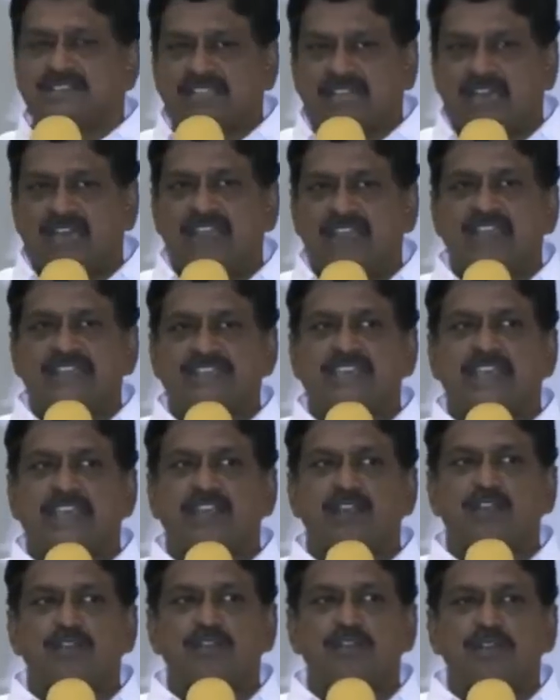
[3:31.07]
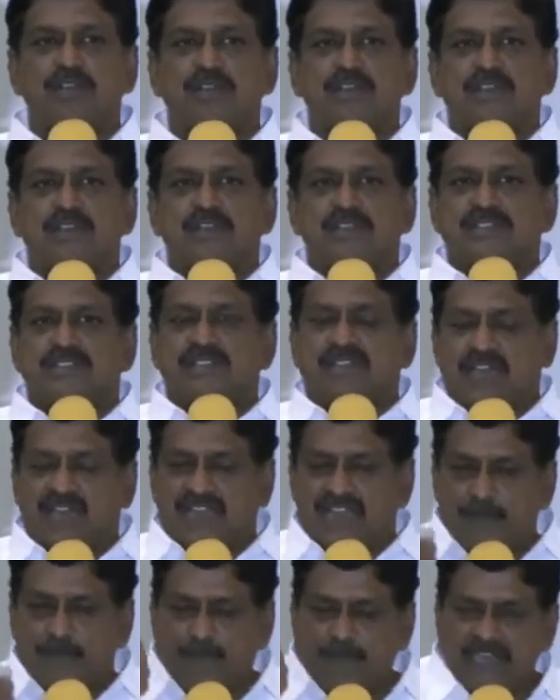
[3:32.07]
చాలా సార్లు
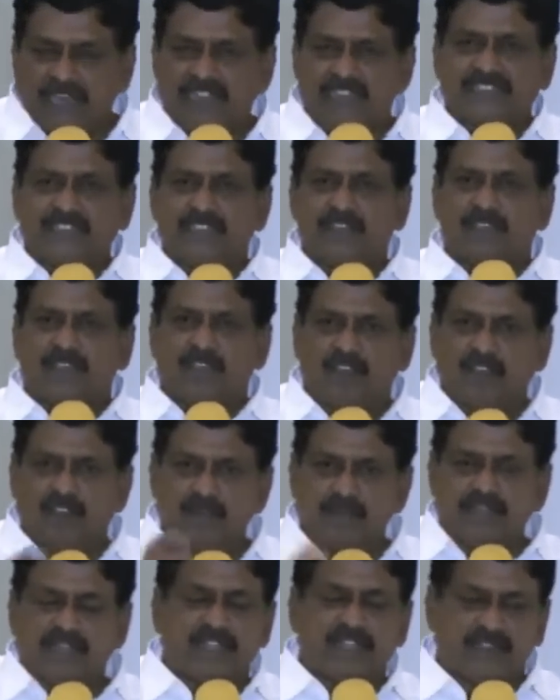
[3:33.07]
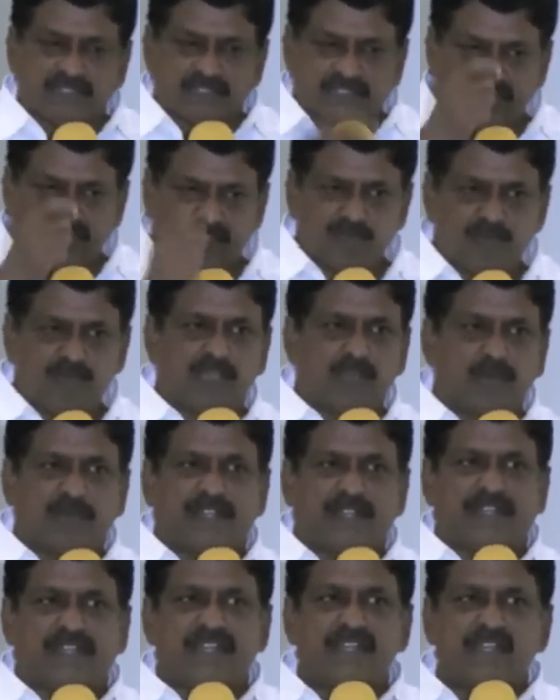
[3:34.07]
చాలా పాలసీలు గవర్నమెంట్ అడుగుతుంది మాకు
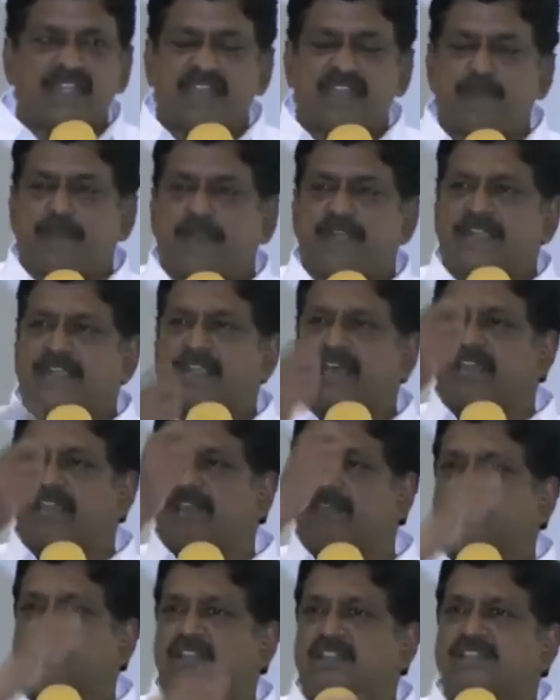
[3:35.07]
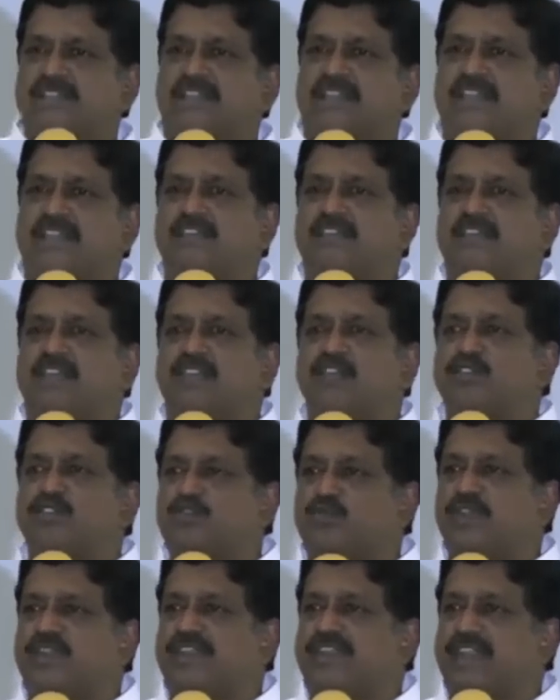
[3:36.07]
పెట్టండి అంటే పెట్టడానికి వాళ్ళు దే టేక్ దేర్ ఓన్
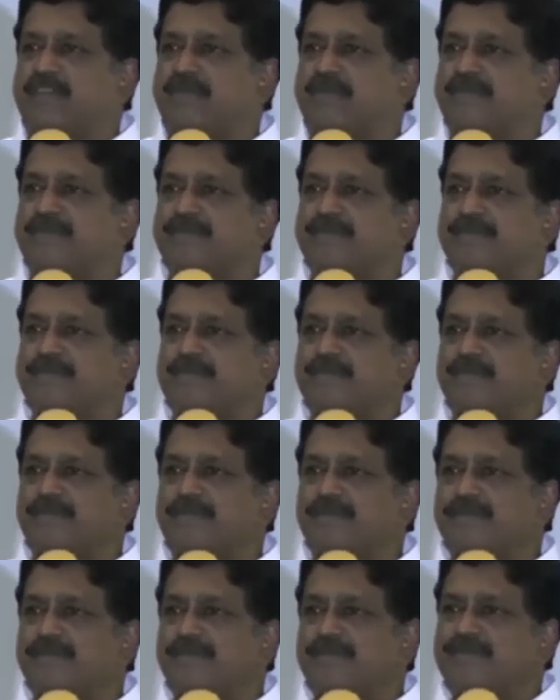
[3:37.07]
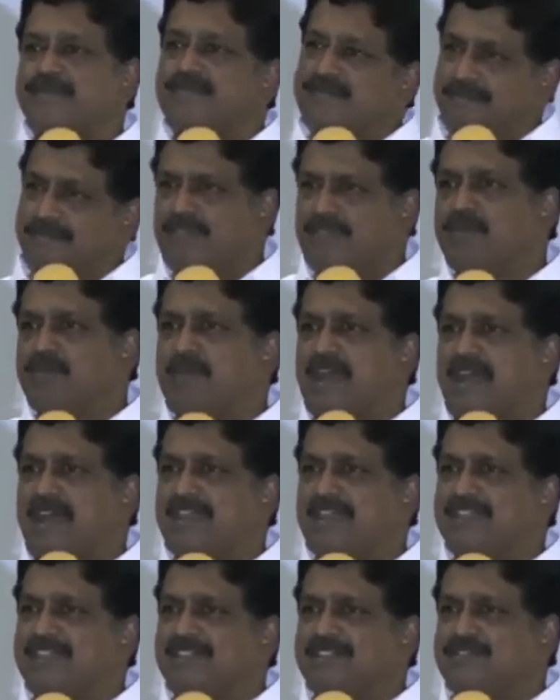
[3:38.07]
స్వీట్ టైం మీకు
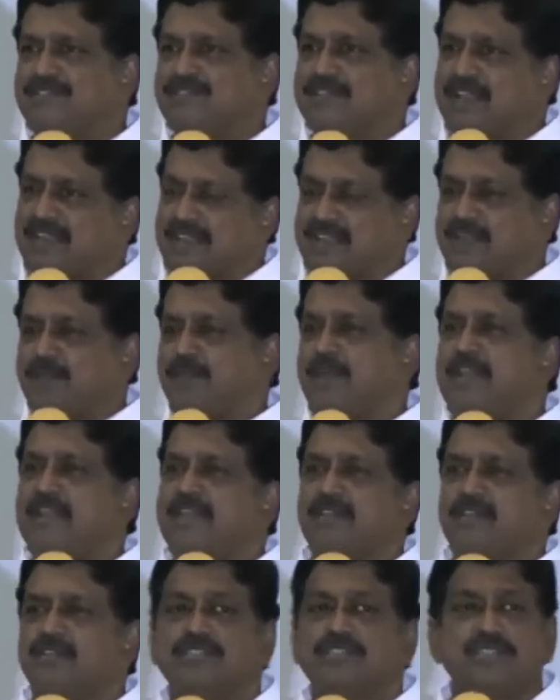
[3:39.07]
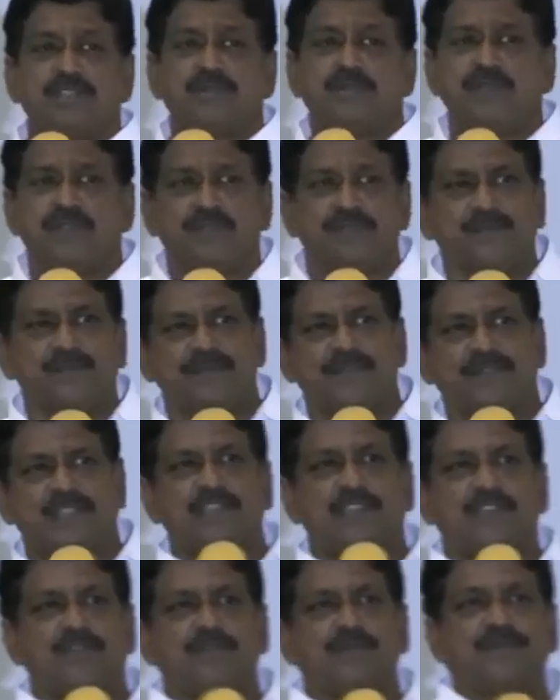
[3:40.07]
బాగా తెలుసు కరెక్ట్ పాయింట్కి వచ్చారు మీరు
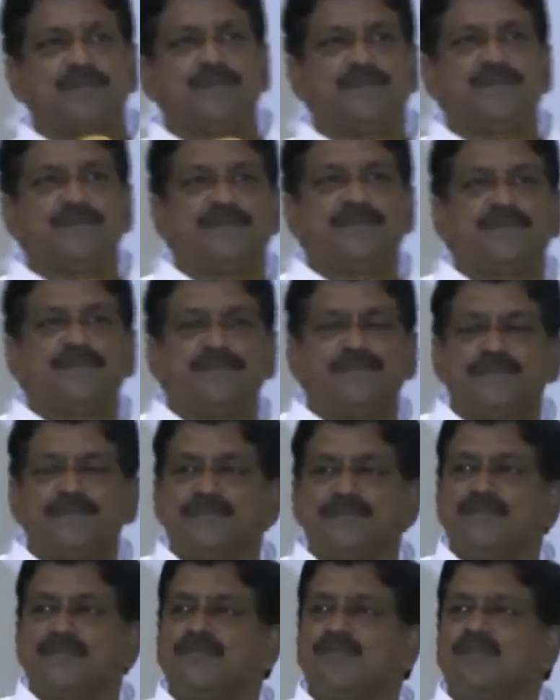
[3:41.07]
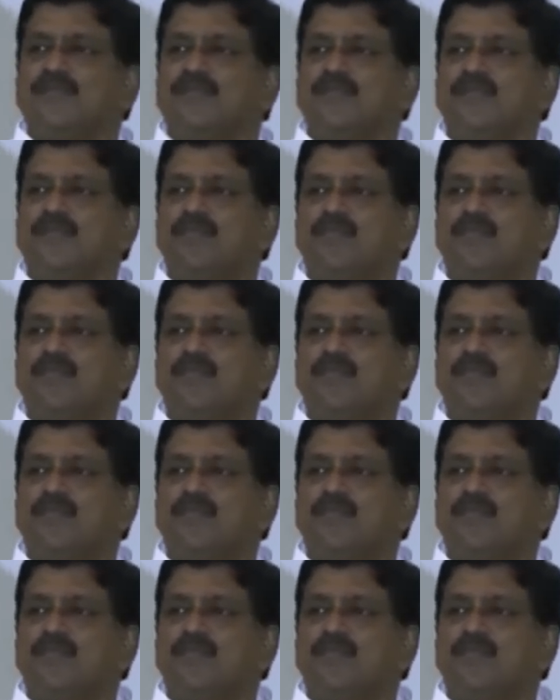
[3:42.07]
థ్యాంక్ యూ అది పబ్లిక్లో